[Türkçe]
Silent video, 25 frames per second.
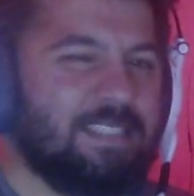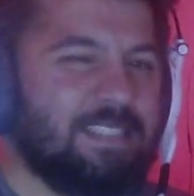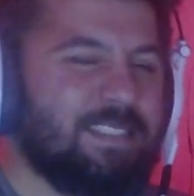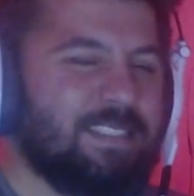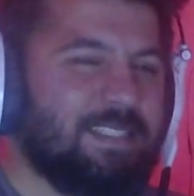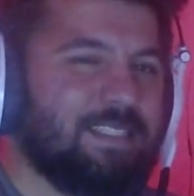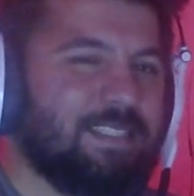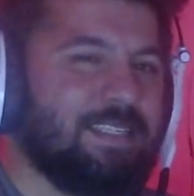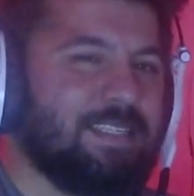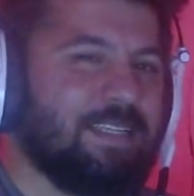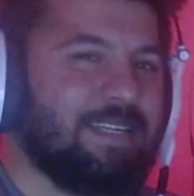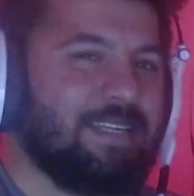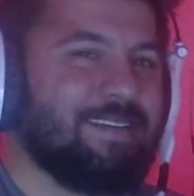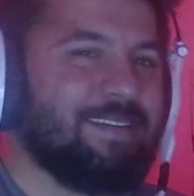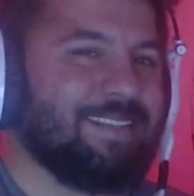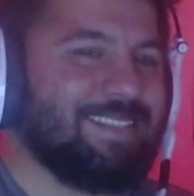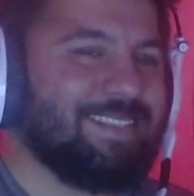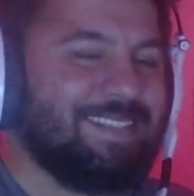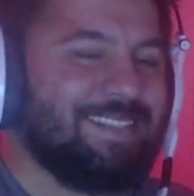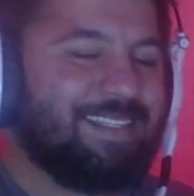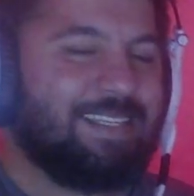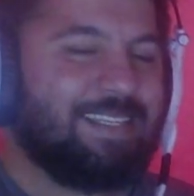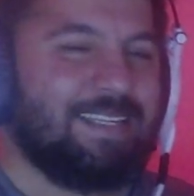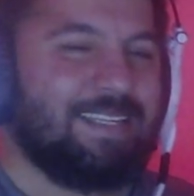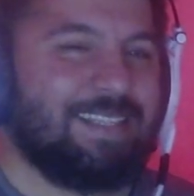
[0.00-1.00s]
Evet.
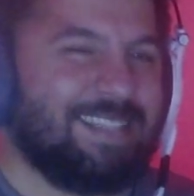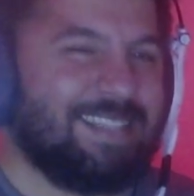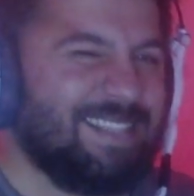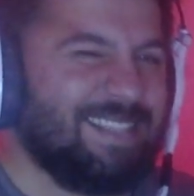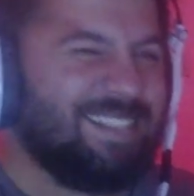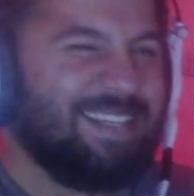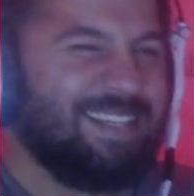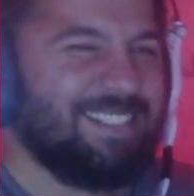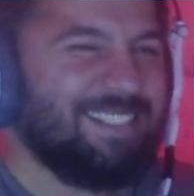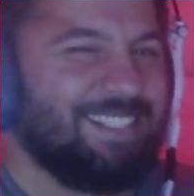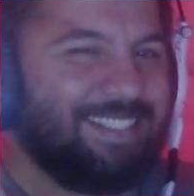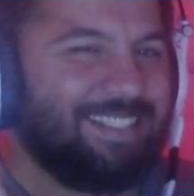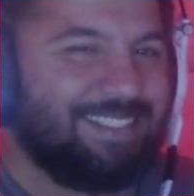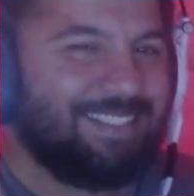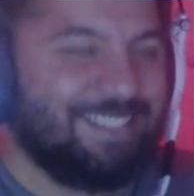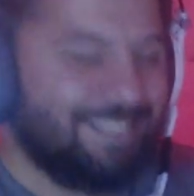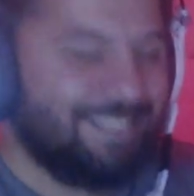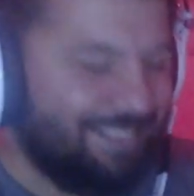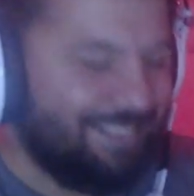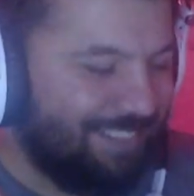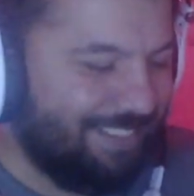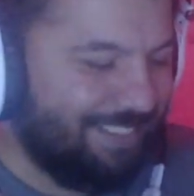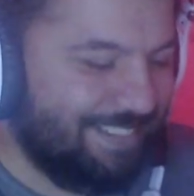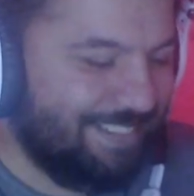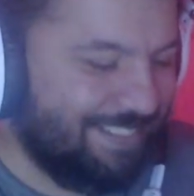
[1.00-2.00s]
Kazanç kazanç
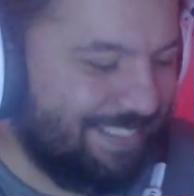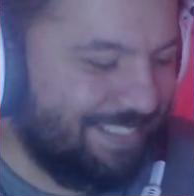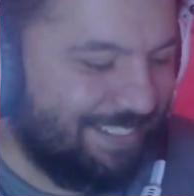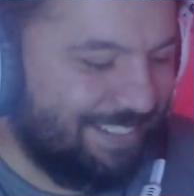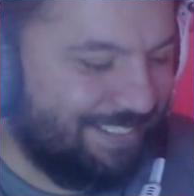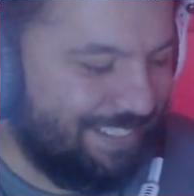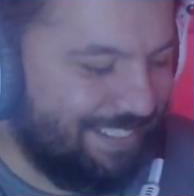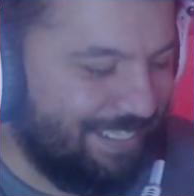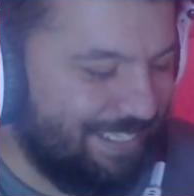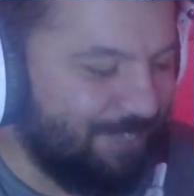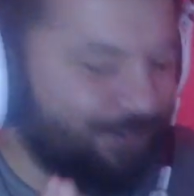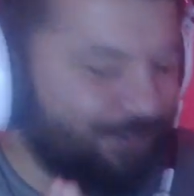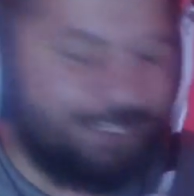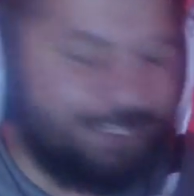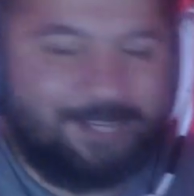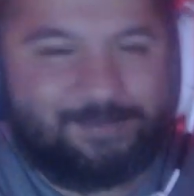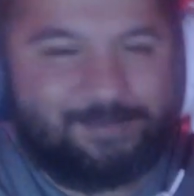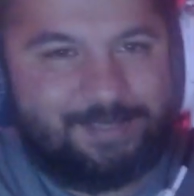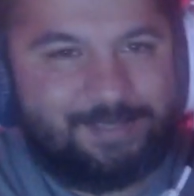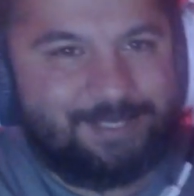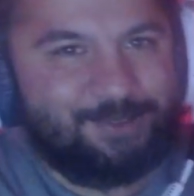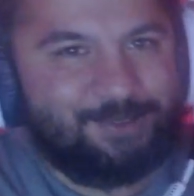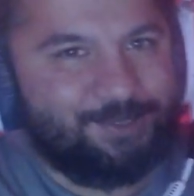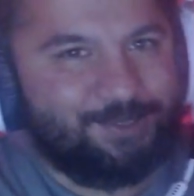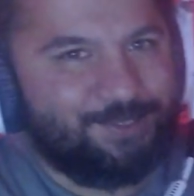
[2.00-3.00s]
kazanç. En önemli
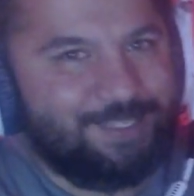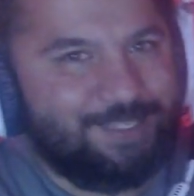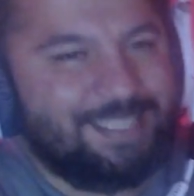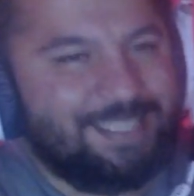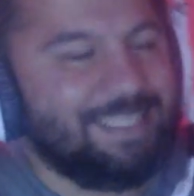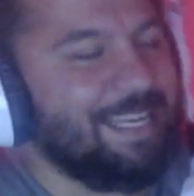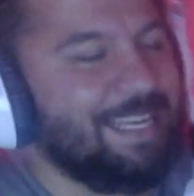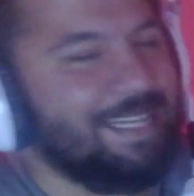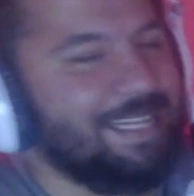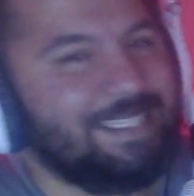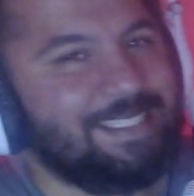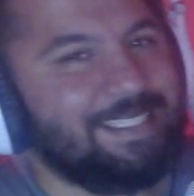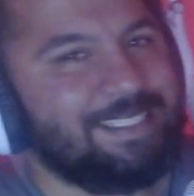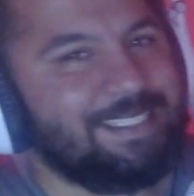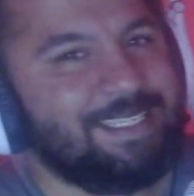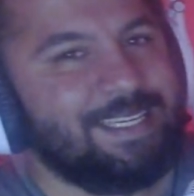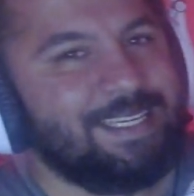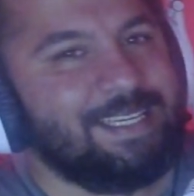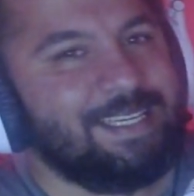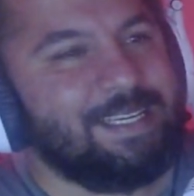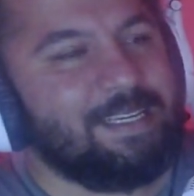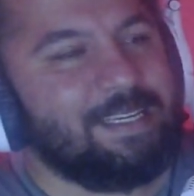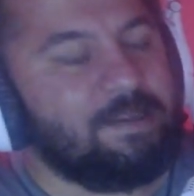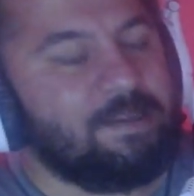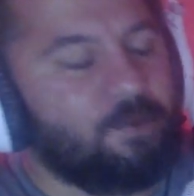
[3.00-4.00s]
konuya geldik.
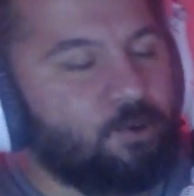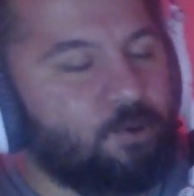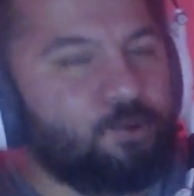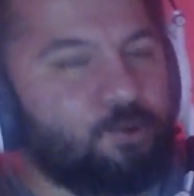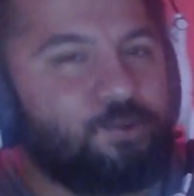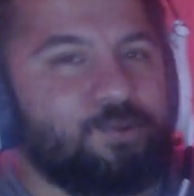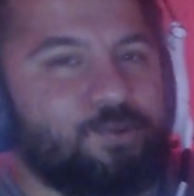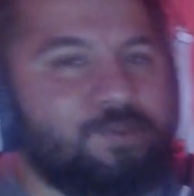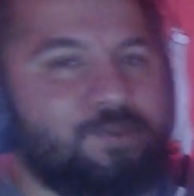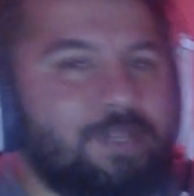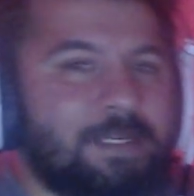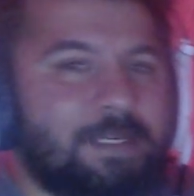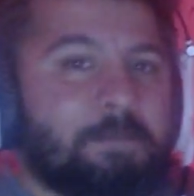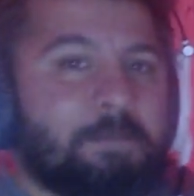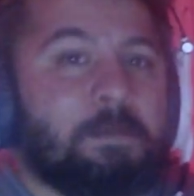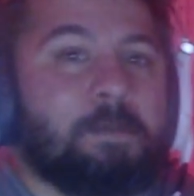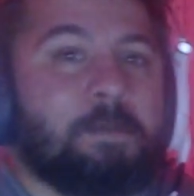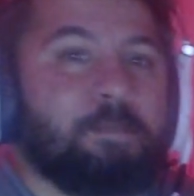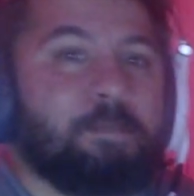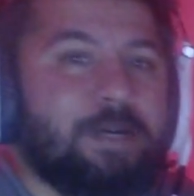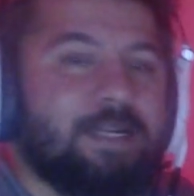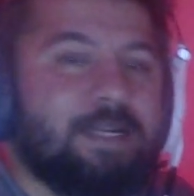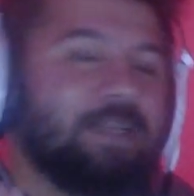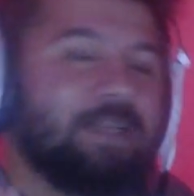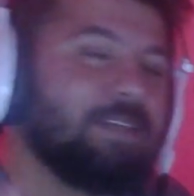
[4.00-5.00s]
Oyunda para
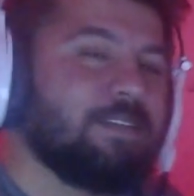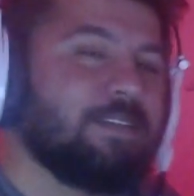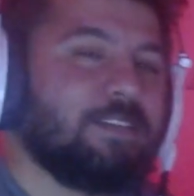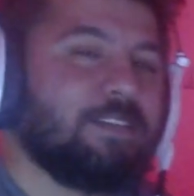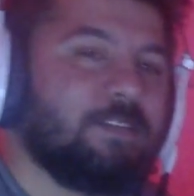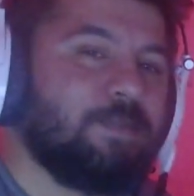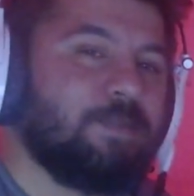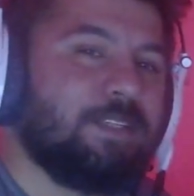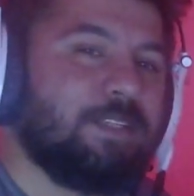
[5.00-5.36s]
kazanabileceğiniz